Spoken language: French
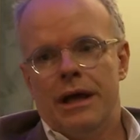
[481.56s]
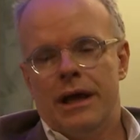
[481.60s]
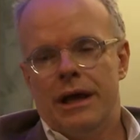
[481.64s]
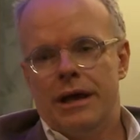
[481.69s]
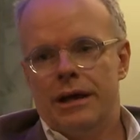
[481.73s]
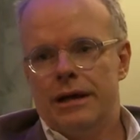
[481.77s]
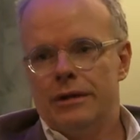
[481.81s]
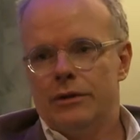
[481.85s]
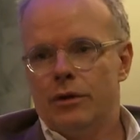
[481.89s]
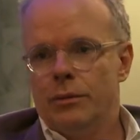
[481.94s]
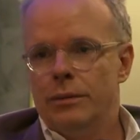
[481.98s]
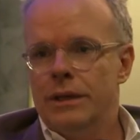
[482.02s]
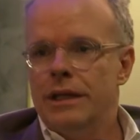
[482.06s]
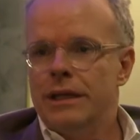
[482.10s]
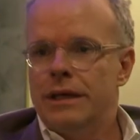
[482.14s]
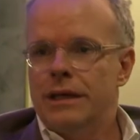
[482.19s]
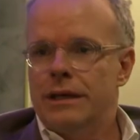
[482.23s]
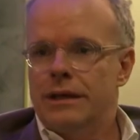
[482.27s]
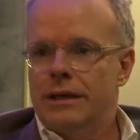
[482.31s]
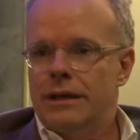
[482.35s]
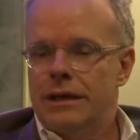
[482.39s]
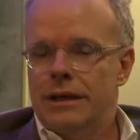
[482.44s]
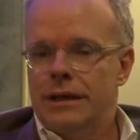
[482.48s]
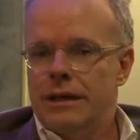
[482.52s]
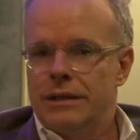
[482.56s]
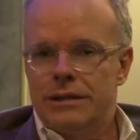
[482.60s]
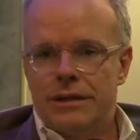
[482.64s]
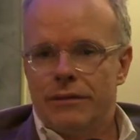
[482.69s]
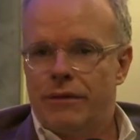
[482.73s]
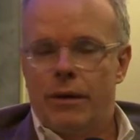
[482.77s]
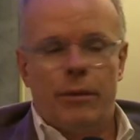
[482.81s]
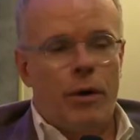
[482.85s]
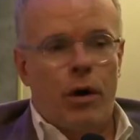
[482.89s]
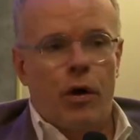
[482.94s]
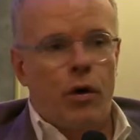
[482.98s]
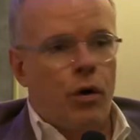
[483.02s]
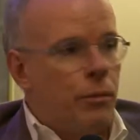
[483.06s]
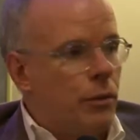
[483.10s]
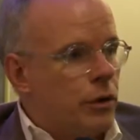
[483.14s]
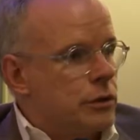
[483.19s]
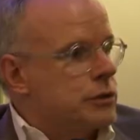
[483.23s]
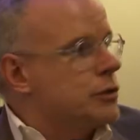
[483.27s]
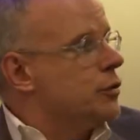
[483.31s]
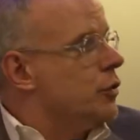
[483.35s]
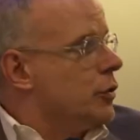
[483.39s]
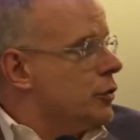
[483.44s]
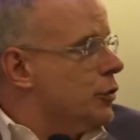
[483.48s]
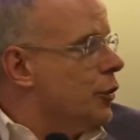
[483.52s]
Euh, Dominique, c'est vraiment un roman
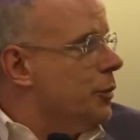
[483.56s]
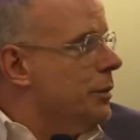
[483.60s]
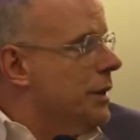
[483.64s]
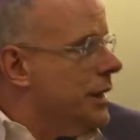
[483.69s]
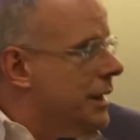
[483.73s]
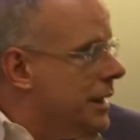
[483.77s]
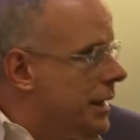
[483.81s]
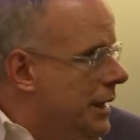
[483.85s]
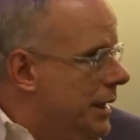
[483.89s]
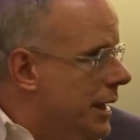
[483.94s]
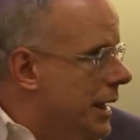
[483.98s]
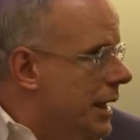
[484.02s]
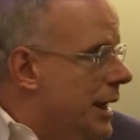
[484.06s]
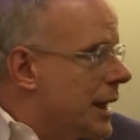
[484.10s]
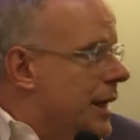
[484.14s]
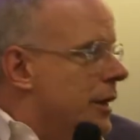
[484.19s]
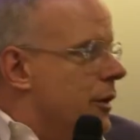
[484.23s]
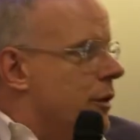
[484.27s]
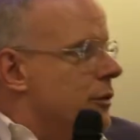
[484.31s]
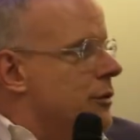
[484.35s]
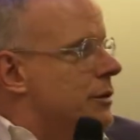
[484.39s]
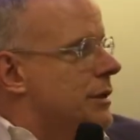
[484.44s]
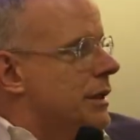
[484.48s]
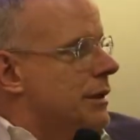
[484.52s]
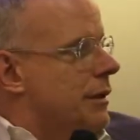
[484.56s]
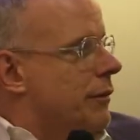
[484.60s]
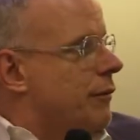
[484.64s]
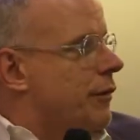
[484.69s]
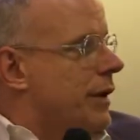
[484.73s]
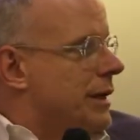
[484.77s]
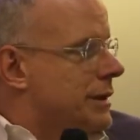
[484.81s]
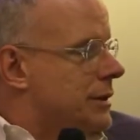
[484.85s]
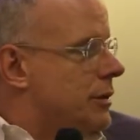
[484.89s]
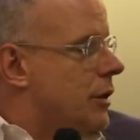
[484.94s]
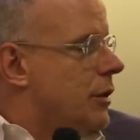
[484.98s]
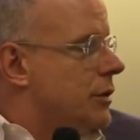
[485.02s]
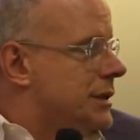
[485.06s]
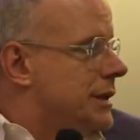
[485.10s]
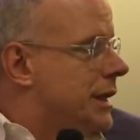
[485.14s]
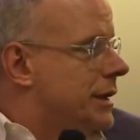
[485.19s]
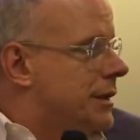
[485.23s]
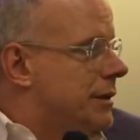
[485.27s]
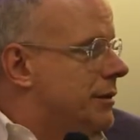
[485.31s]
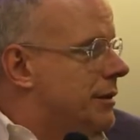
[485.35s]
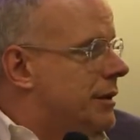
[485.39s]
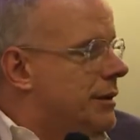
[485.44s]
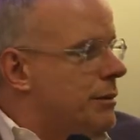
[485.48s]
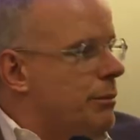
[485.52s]
sur Dominique. Donc, d'une certaine façon,
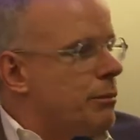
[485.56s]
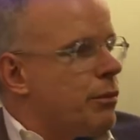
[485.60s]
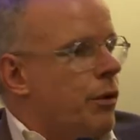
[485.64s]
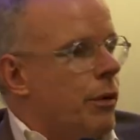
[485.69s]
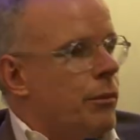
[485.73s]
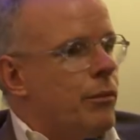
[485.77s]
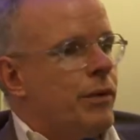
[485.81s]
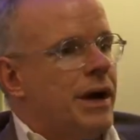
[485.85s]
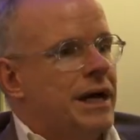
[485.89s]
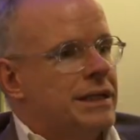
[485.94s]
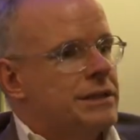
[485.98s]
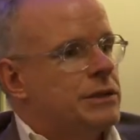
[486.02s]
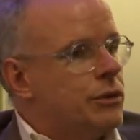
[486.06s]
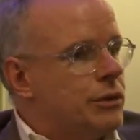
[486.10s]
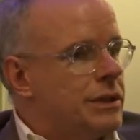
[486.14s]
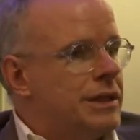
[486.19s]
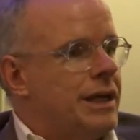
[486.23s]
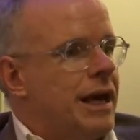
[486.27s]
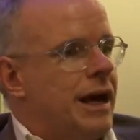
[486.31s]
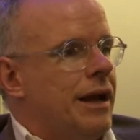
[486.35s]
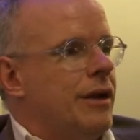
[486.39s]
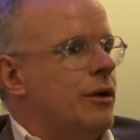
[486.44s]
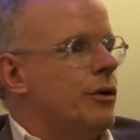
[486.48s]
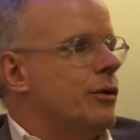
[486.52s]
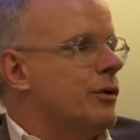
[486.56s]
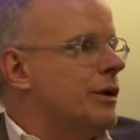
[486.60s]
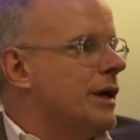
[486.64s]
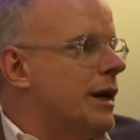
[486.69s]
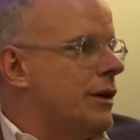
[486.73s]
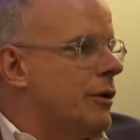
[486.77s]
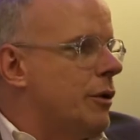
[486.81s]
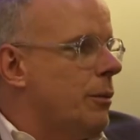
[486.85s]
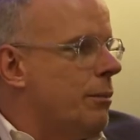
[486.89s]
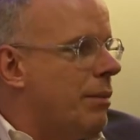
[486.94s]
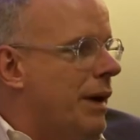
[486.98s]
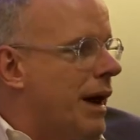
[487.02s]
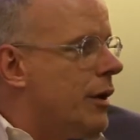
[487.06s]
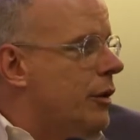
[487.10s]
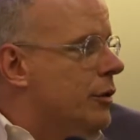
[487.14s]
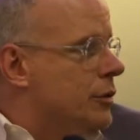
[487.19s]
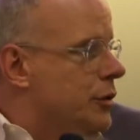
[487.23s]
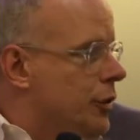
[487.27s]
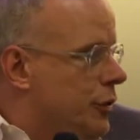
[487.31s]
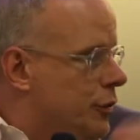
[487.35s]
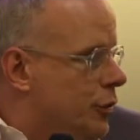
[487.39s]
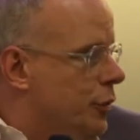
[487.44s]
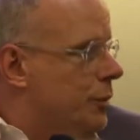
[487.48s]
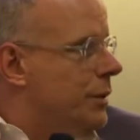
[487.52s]
c'est, pour moi, ce dialogue, quelque part,
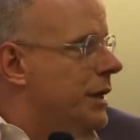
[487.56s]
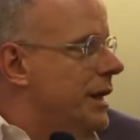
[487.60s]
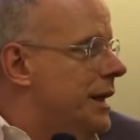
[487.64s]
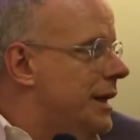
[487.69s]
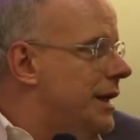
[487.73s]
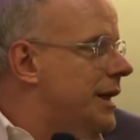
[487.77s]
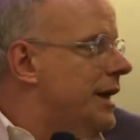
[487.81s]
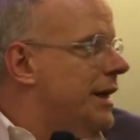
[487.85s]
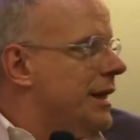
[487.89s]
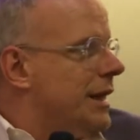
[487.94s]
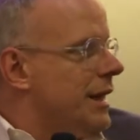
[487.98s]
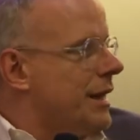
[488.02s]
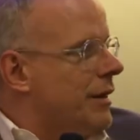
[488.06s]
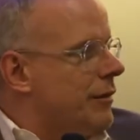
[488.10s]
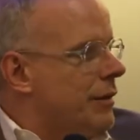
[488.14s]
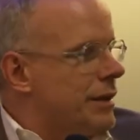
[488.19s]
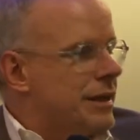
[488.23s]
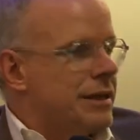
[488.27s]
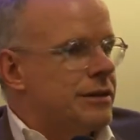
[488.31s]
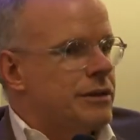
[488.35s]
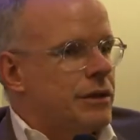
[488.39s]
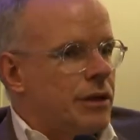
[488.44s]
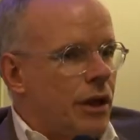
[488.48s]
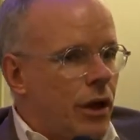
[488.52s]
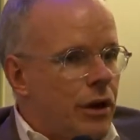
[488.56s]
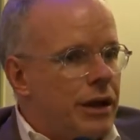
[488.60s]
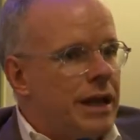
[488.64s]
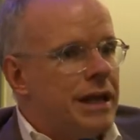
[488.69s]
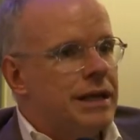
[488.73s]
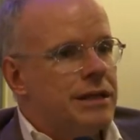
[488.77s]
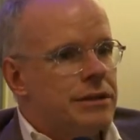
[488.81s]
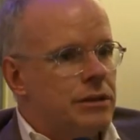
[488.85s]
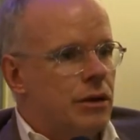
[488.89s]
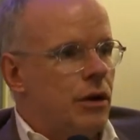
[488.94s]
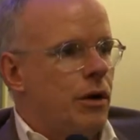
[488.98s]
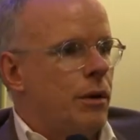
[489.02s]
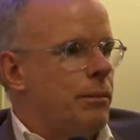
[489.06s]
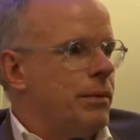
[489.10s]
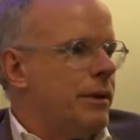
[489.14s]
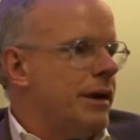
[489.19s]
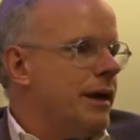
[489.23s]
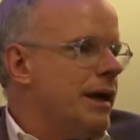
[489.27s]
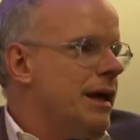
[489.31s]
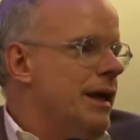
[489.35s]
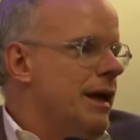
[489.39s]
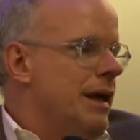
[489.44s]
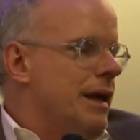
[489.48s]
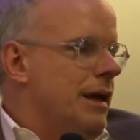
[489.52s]
entre Dominique et Enrique Veneta, c'est un
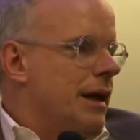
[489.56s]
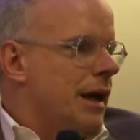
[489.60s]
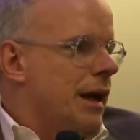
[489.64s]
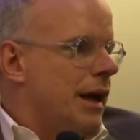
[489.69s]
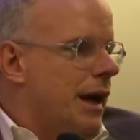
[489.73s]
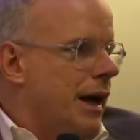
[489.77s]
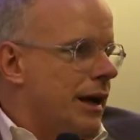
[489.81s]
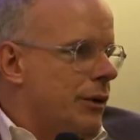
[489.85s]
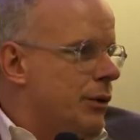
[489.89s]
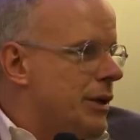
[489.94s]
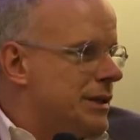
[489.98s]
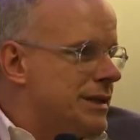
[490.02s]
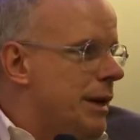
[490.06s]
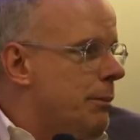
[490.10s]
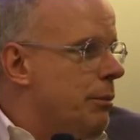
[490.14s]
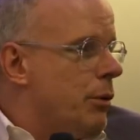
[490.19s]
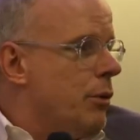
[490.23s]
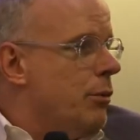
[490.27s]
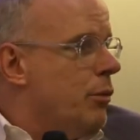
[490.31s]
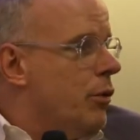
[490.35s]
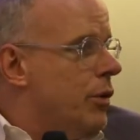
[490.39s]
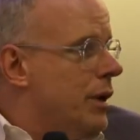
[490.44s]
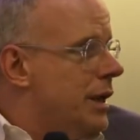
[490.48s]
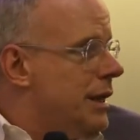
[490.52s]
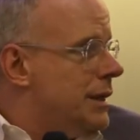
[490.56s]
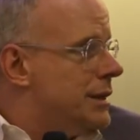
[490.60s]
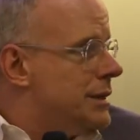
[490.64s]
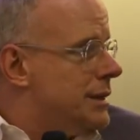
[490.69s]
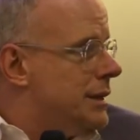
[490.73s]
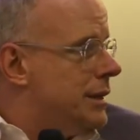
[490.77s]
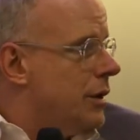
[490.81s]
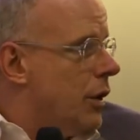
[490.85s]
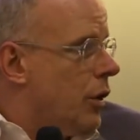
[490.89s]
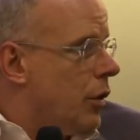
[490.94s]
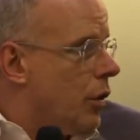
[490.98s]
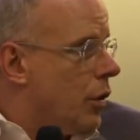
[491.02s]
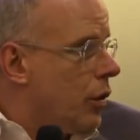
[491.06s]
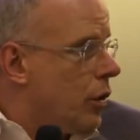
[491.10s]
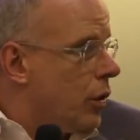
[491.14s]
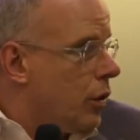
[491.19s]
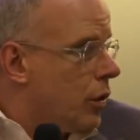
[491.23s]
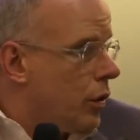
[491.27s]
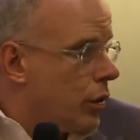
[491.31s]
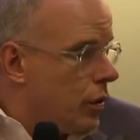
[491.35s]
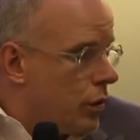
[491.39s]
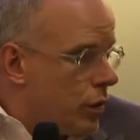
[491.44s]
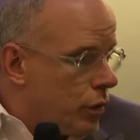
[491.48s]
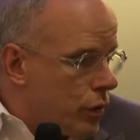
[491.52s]
exemple à quoi ça peut mener si on
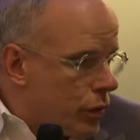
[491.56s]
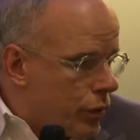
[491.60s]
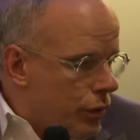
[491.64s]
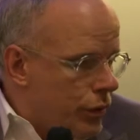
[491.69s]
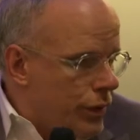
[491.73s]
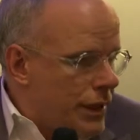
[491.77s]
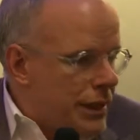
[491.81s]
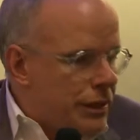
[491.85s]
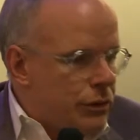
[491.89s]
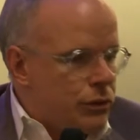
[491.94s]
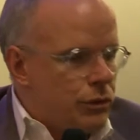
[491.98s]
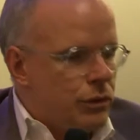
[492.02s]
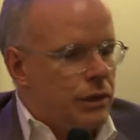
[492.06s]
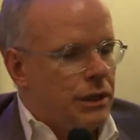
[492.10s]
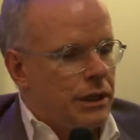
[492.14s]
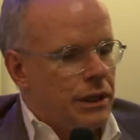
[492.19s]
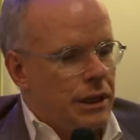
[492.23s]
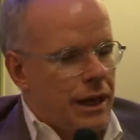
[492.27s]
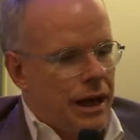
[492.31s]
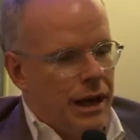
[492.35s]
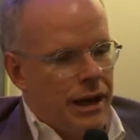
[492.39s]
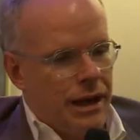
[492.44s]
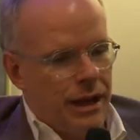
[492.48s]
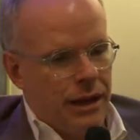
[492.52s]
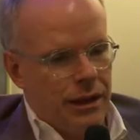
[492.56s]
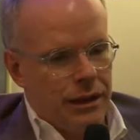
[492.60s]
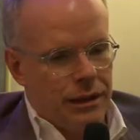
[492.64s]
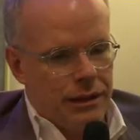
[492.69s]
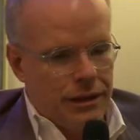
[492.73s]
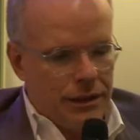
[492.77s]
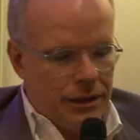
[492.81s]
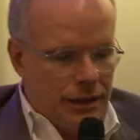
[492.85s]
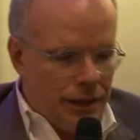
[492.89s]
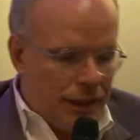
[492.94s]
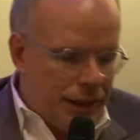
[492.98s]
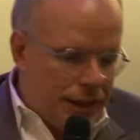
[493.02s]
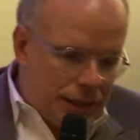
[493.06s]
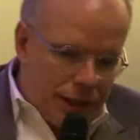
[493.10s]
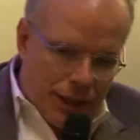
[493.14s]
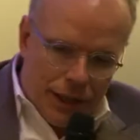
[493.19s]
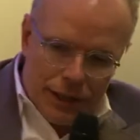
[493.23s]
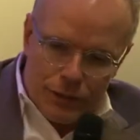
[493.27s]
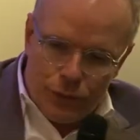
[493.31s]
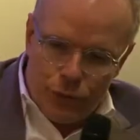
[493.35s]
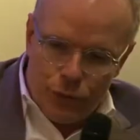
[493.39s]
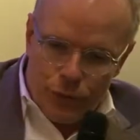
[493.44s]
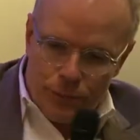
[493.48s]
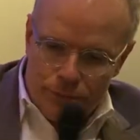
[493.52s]
re-réunit art et,
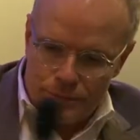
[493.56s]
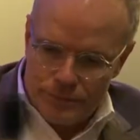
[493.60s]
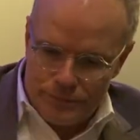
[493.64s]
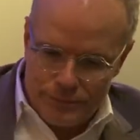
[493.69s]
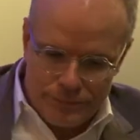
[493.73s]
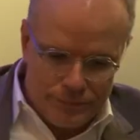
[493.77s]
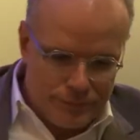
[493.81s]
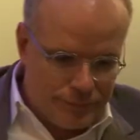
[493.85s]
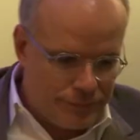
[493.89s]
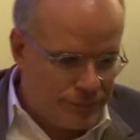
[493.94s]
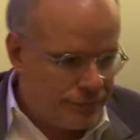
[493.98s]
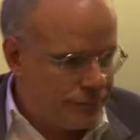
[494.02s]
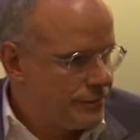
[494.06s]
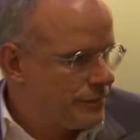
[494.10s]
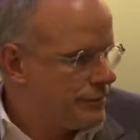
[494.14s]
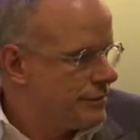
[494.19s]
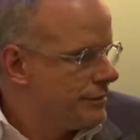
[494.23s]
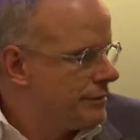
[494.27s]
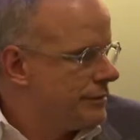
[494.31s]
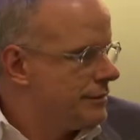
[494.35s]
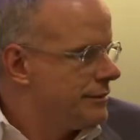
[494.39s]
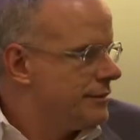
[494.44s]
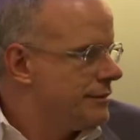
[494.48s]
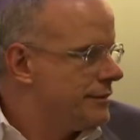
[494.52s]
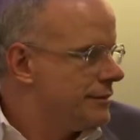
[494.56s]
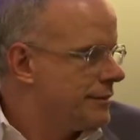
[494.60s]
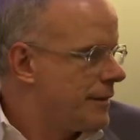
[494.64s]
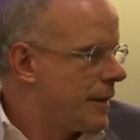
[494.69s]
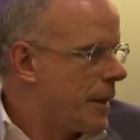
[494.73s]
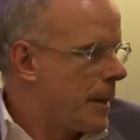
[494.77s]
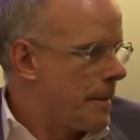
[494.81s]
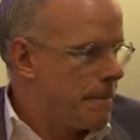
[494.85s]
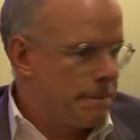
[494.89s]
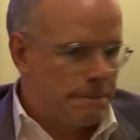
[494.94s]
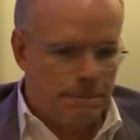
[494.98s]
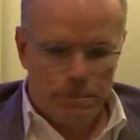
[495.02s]
littérature. Donatien, c'est aussi